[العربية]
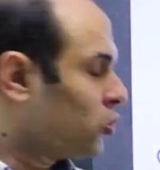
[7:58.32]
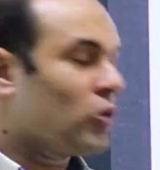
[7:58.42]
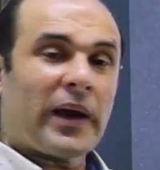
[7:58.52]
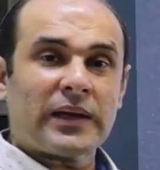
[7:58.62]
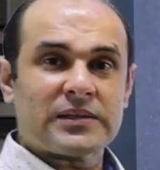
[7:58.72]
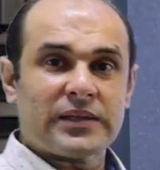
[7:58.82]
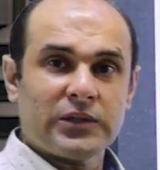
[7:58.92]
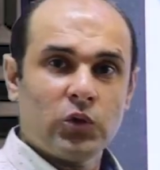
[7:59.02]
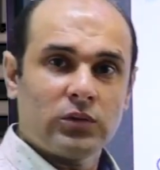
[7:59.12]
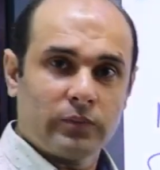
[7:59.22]
2 ماينس
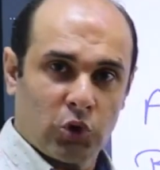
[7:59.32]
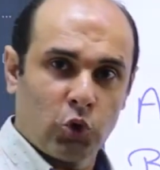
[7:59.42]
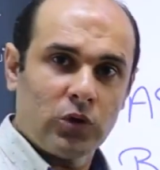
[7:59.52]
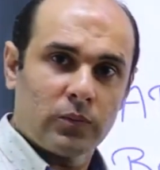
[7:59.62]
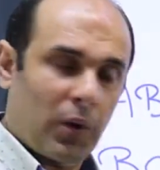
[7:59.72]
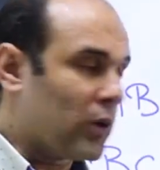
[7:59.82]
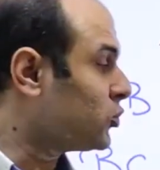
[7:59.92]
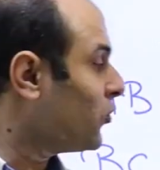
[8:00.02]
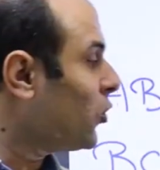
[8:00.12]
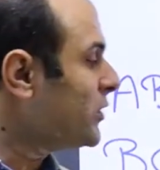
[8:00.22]
0 ب 2 باور
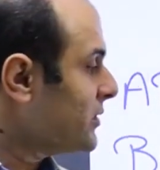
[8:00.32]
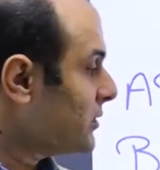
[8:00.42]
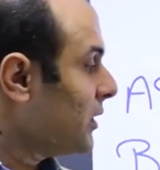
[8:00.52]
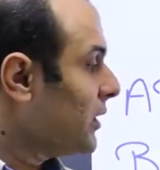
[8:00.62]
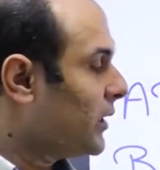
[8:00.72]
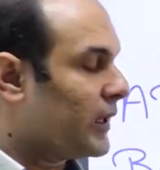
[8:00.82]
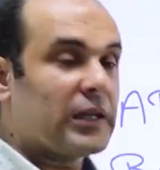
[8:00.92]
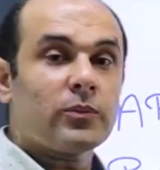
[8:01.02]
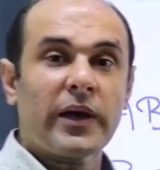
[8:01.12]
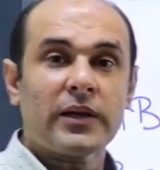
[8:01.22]
2 4
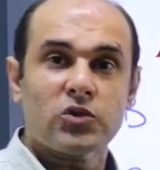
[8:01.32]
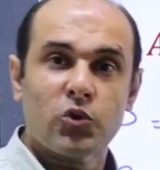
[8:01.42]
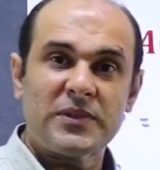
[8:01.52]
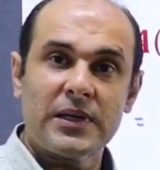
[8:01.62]
8 ماينس 2 ب